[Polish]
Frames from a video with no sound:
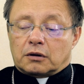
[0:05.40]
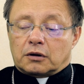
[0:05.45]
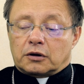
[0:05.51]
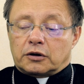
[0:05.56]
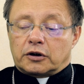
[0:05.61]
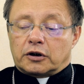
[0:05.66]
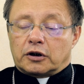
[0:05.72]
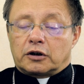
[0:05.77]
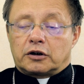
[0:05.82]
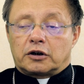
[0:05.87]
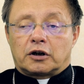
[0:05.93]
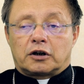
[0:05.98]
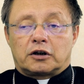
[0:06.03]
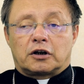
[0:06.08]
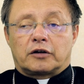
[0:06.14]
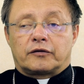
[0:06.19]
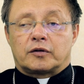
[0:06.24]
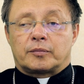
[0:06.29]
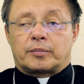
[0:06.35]
Nie, nie,
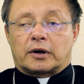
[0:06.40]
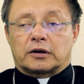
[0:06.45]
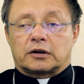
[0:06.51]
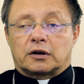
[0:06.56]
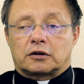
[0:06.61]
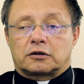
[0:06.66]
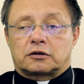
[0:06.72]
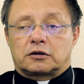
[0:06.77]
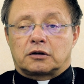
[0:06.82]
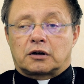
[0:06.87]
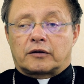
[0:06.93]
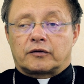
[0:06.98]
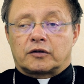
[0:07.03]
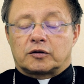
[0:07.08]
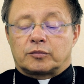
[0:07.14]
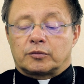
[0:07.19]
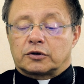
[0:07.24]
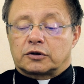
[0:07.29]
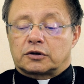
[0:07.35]
nie wypadasz.
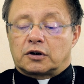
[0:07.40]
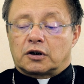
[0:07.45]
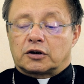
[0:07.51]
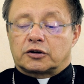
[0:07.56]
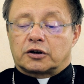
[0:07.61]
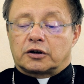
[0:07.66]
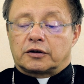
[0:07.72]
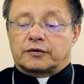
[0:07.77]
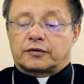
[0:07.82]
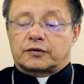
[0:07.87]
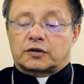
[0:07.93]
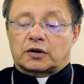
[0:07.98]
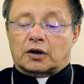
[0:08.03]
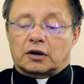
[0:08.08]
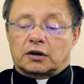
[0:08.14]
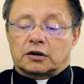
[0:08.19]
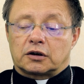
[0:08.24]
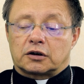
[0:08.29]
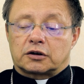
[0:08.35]
Nawet myślę, że
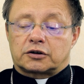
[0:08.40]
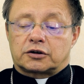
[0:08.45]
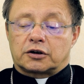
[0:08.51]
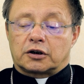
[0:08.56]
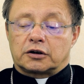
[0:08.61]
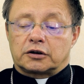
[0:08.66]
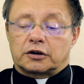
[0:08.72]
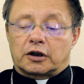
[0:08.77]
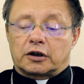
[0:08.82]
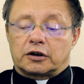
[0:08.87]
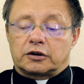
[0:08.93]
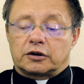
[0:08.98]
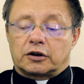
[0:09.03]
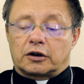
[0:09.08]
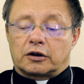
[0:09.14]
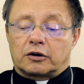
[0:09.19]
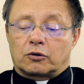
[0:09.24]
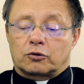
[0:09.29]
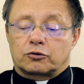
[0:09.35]
wcale jeszcze jej
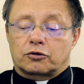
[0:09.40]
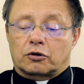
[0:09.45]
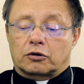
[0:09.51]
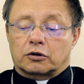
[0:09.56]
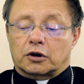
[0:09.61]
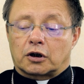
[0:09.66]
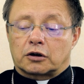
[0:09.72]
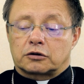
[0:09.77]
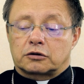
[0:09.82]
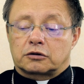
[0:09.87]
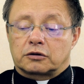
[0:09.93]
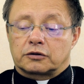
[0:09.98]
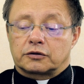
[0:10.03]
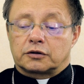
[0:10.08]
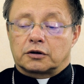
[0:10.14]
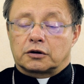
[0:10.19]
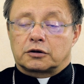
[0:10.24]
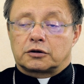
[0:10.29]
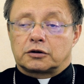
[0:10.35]
nie osiągasz. To
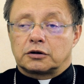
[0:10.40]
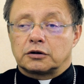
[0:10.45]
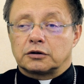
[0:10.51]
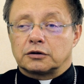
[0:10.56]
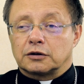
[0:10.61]
znaczy,